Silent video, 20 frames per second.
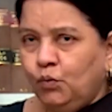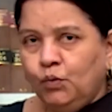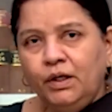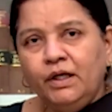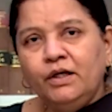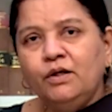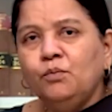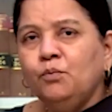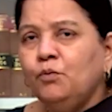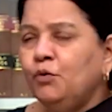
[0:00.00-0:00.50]

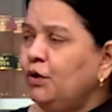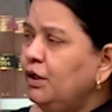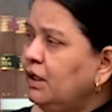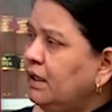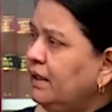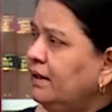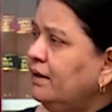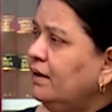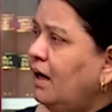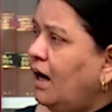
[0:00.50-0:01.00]
உலகம்
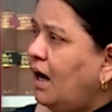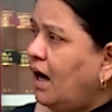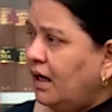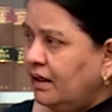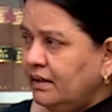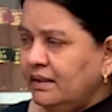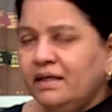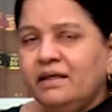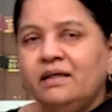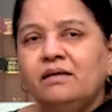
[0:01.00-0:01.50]
முழுக்க
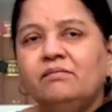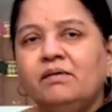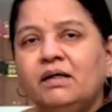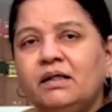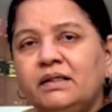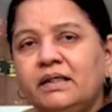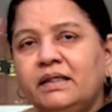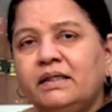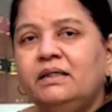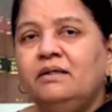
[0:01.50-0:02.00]

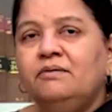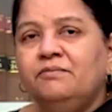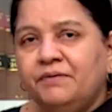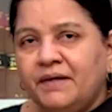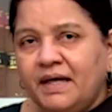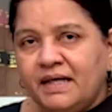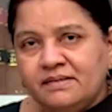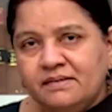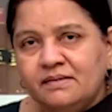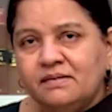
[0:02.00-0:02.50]
ஆதிக்கவாதிகள்
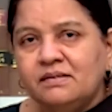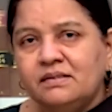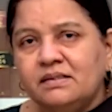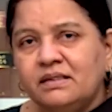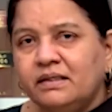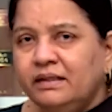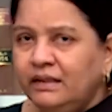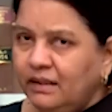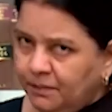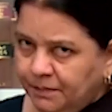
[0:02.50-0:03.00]

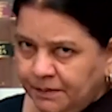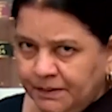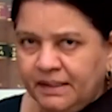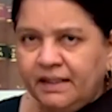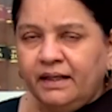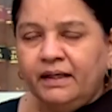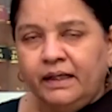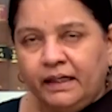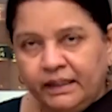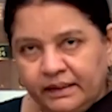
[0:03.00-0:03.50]
ஃபேசிஸ்டுகள் இப்படி
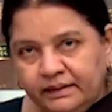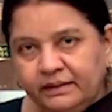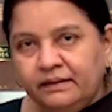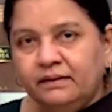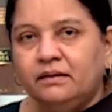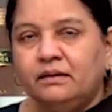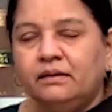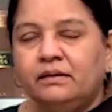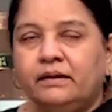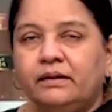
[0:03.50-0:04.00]
தான்
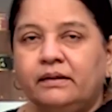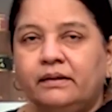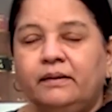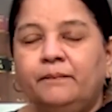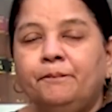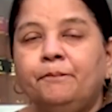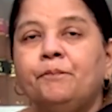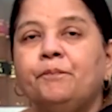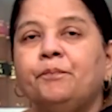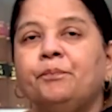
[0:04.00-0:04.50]
நடந்துகிட்டு இருக்காங்க
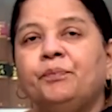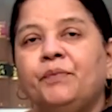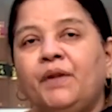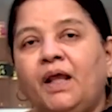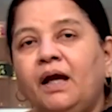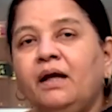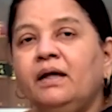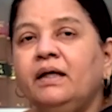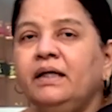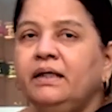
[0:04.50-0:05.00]

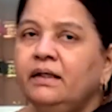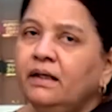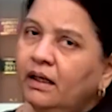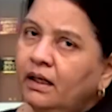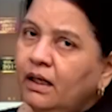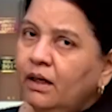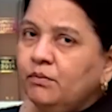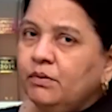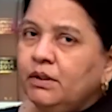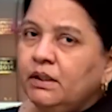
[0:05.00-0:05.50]

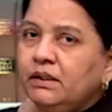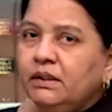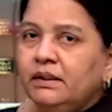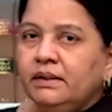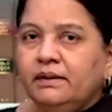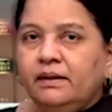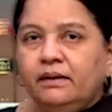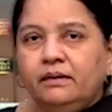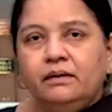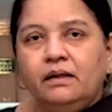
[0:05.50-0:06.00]
ஆகையினாலும் அந்த
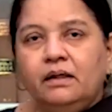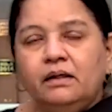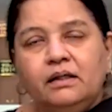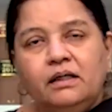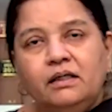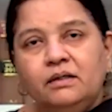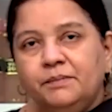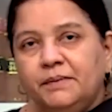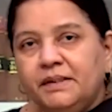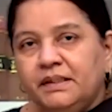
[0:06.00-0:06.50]

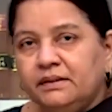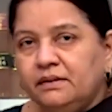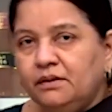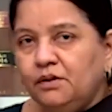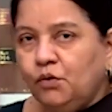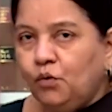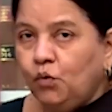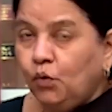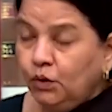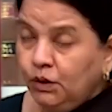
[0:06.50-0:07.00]

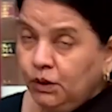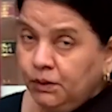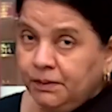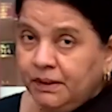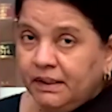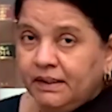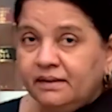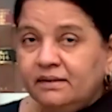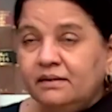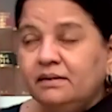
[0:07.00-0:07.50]
நாடாளுமன்றத்தில் கொண்டு
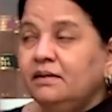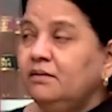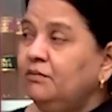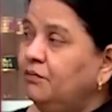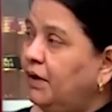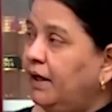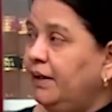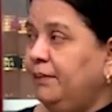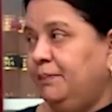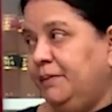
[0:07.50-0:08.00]
வர்றதுக்கு
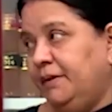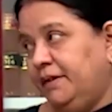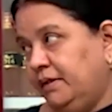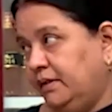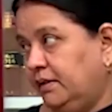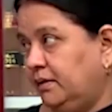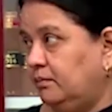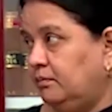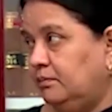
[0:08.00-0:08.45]
வாய்ப்பு இருக்குது